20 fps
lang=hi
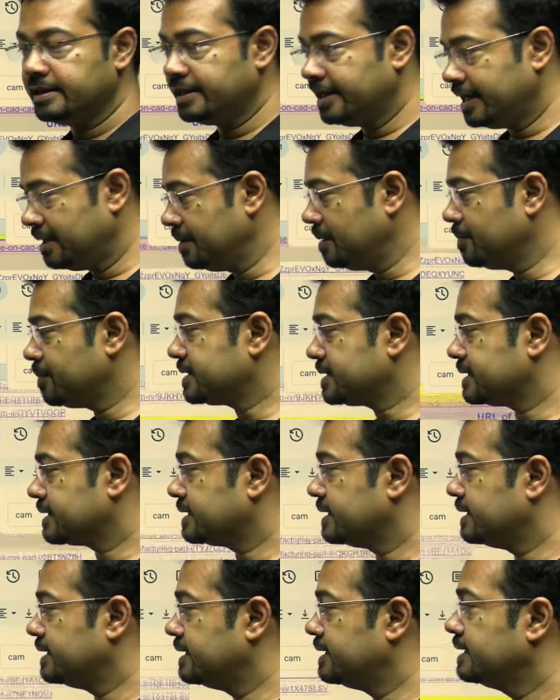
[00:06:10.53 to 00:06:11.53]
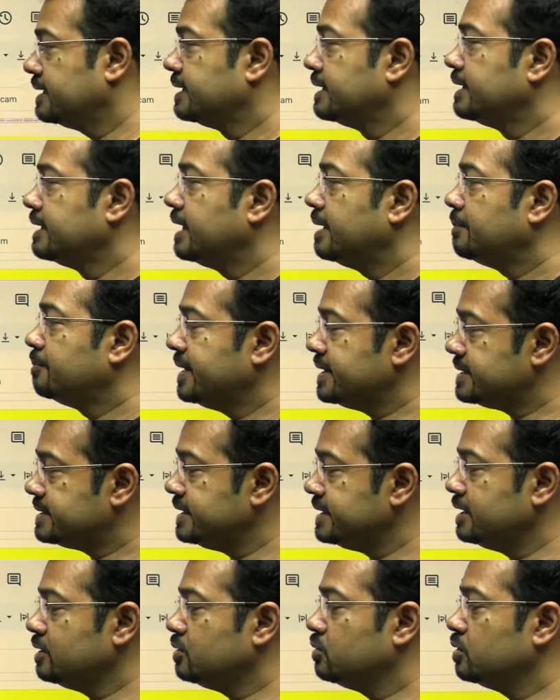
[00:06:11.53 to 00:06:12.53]
ये भी पढ़ सकता है
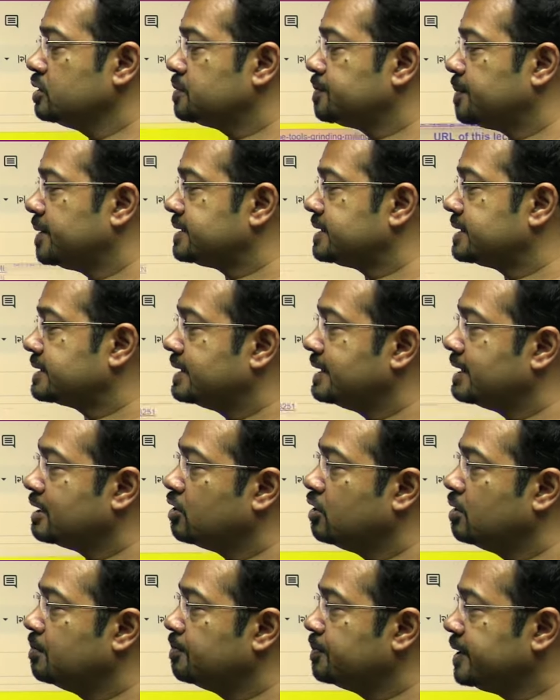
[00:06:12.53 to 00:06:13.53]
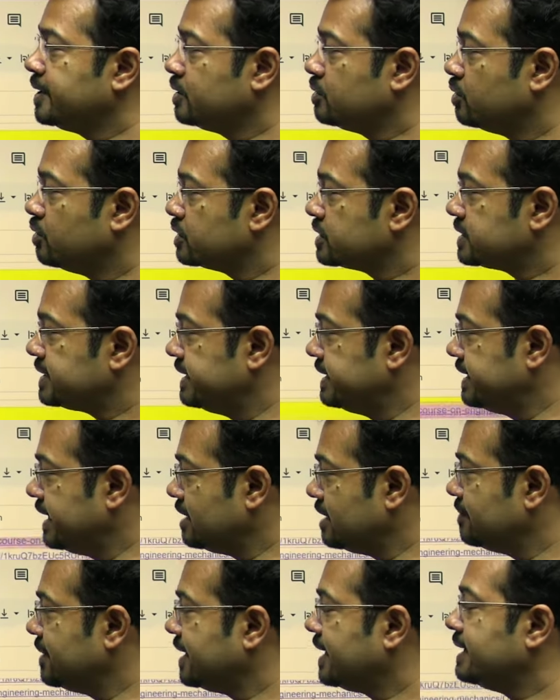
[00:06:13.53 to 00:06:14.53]
मशीन टूल्स पढ़ सकता है कंप्लीट कोर्स
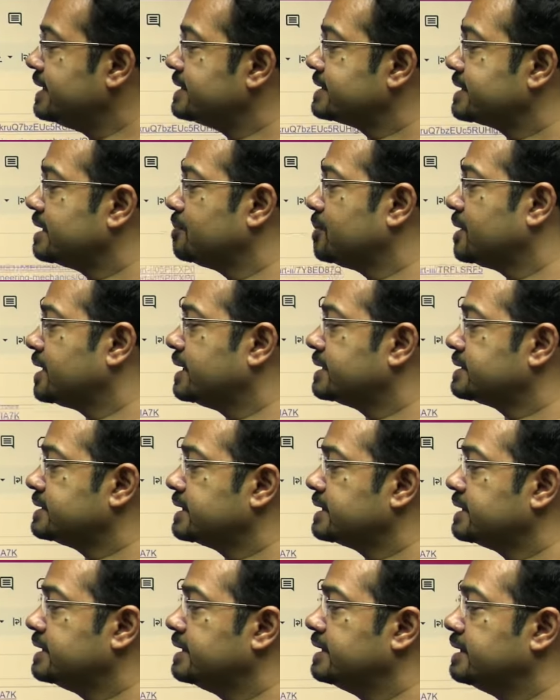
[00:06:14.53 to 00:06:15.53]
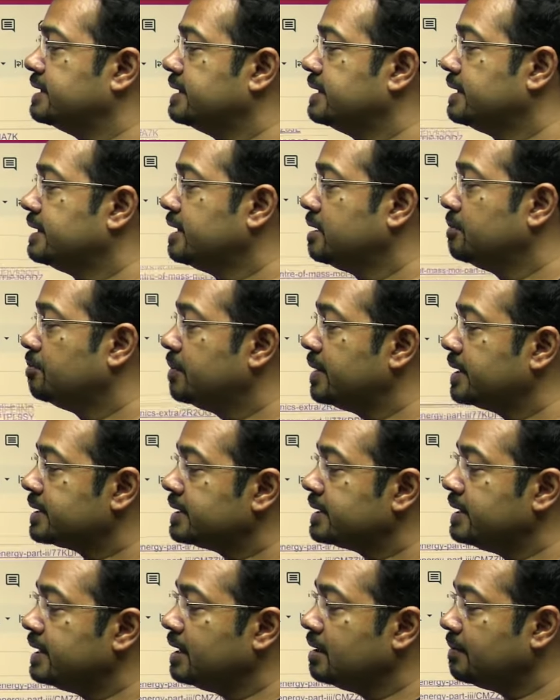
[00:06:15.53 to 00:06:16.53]
इंजीनियरिंग मैकेनिक्स का कर सकता है
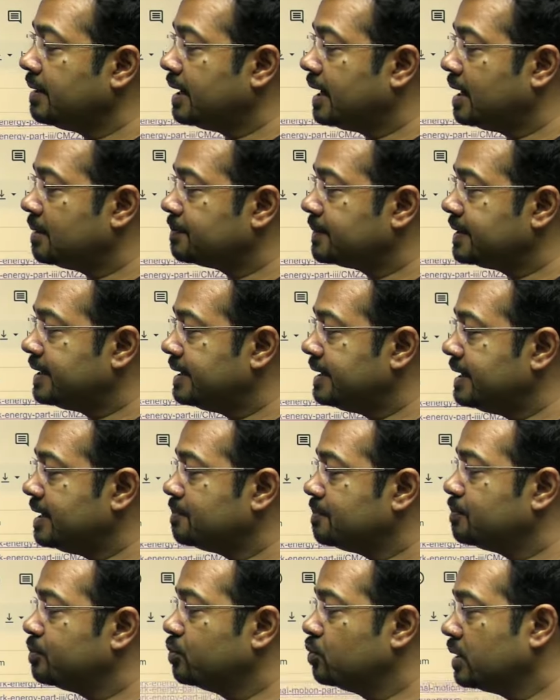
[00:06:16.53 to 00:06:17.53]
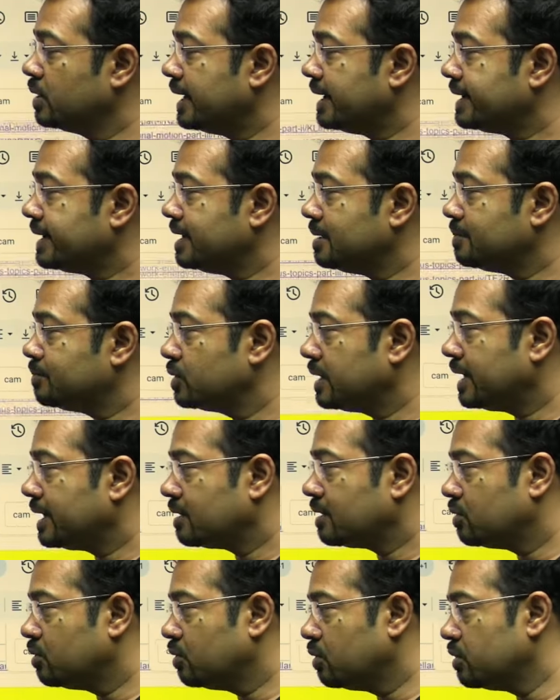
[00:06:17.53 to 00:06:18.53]
मतलब आपके लिए पूरा के पूरा
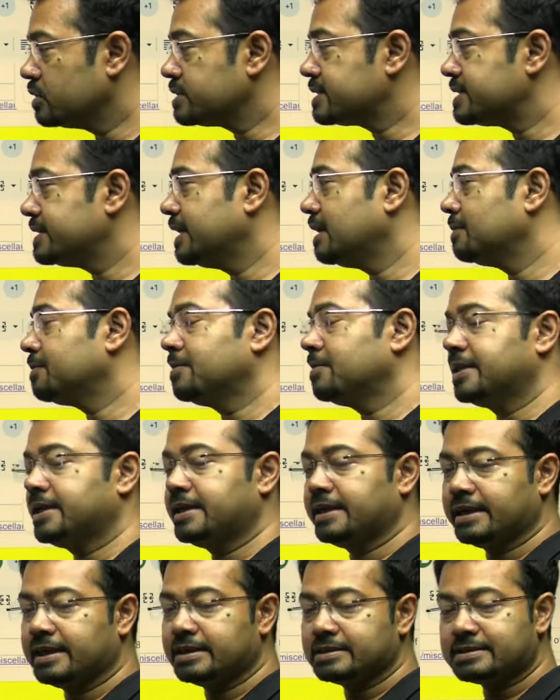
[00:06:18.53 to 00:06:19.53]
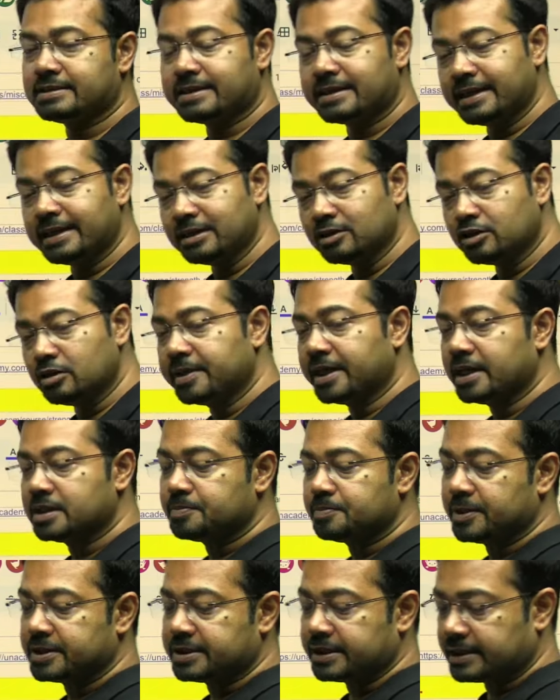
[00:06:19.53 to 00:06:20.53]
कोर्स यहाँ पे बन जाएगा स्ट्रिंग तो मेटर्स
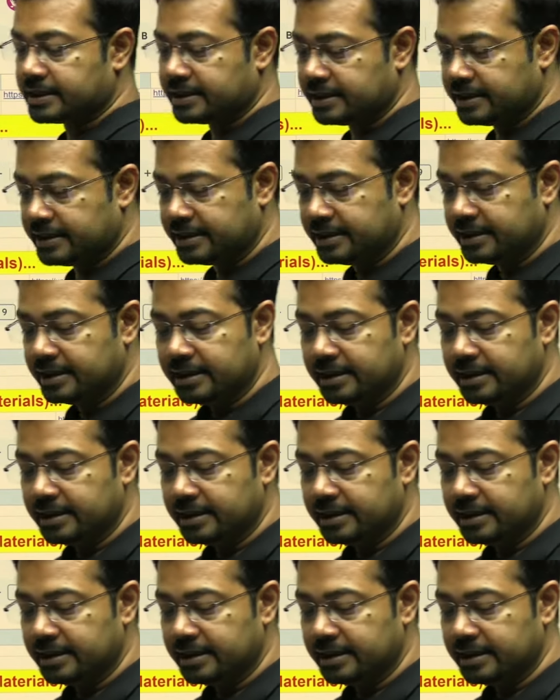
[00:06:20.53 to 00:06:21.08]
पढ़ सकता है